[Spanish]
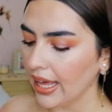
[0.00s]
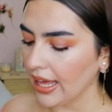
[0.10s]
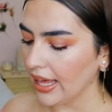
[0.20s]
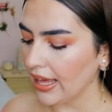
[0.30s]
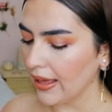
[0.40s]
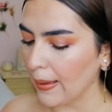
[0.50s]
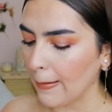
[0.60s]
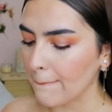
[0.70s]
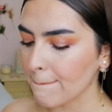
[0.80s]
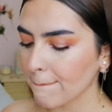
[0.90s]

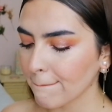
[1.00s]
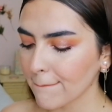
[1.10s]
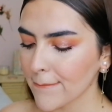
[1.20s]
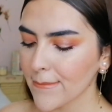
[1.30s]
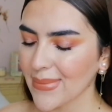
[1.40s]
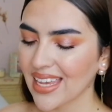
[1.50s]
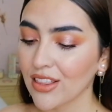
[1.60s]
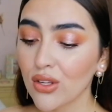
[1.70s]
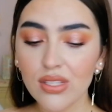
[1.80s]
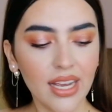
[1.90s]
Eh,
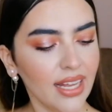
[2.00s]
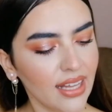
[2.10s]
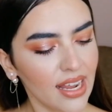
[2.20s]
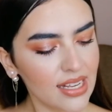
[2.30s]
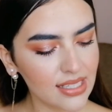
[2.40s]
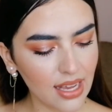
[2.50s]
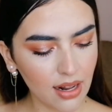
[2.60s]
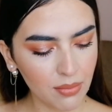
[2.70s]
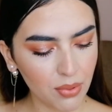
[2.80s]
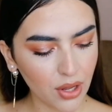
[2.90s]
no sé qué talla
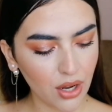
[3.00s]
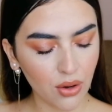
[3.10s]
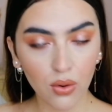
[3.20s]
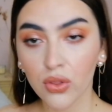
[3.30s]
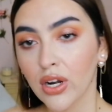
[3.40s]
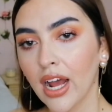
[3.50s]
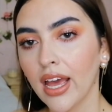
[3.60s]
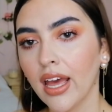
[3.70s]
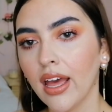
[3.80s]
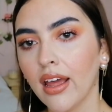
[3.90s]
sean porque no
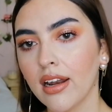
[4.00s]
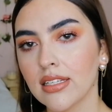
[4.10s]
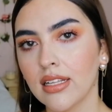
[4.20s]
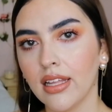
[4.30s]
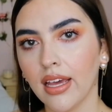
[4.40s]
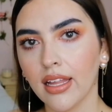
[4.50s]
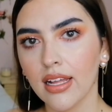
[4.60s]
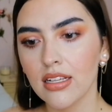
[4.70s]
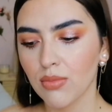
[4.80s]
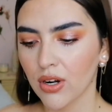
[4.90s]
trae en las
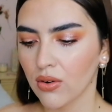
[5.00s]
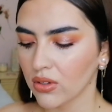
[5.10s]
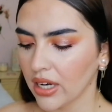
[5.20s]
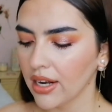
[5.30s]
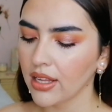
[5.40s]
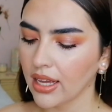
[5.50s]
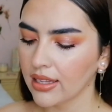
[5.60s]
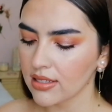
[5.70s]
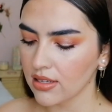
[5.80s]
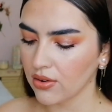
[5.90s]
etiquetas. Bueno, no traen
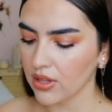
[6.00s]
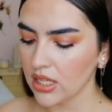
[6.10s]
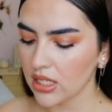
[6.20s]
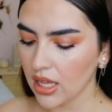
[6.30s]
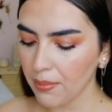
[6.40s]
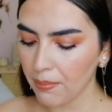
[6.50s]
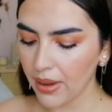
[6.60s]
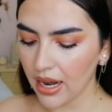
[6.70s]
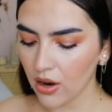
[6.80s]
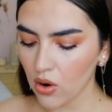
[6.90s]
etiquetas y no dice,
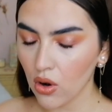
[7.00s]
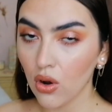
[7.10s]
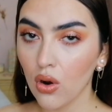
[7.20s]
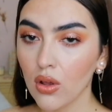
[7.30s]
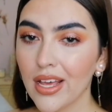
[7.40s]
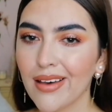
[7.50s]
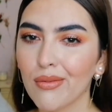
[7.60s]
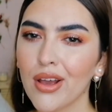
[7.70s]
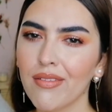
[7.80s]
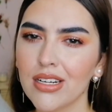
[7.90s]
pero
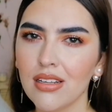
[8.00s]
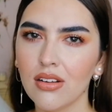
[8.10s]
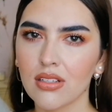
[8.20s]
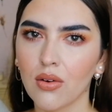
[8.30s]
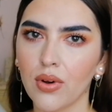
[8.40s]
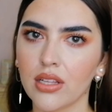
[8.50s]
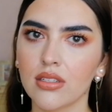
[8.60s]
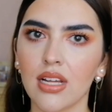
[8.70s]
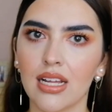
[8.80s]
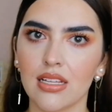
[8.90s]
eh, voy a ver si los
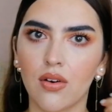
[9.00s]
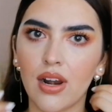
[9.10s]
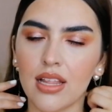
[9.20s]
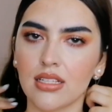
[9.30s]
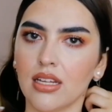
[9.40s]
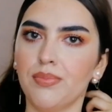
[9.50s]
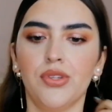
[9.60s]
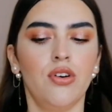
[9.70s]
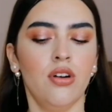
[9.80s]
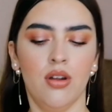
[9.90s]
encuentro y se las dejo en la
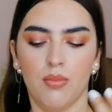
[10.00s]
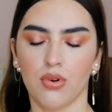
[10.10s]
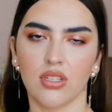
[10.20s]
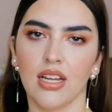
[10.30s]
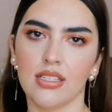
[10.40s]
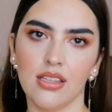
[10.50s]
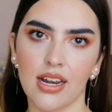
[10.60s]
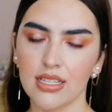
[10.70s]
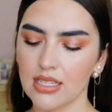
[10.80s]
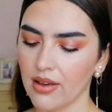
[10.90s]
descripción por si les
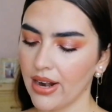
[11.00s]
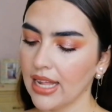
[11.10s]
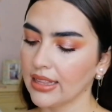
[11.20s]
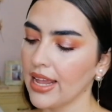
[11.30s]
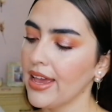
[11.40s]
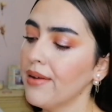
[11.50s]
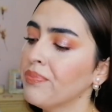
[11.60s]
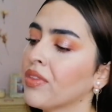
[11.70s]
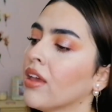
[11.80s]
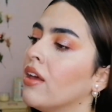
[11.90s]
interesa saber la
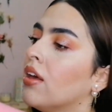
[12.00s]
talla.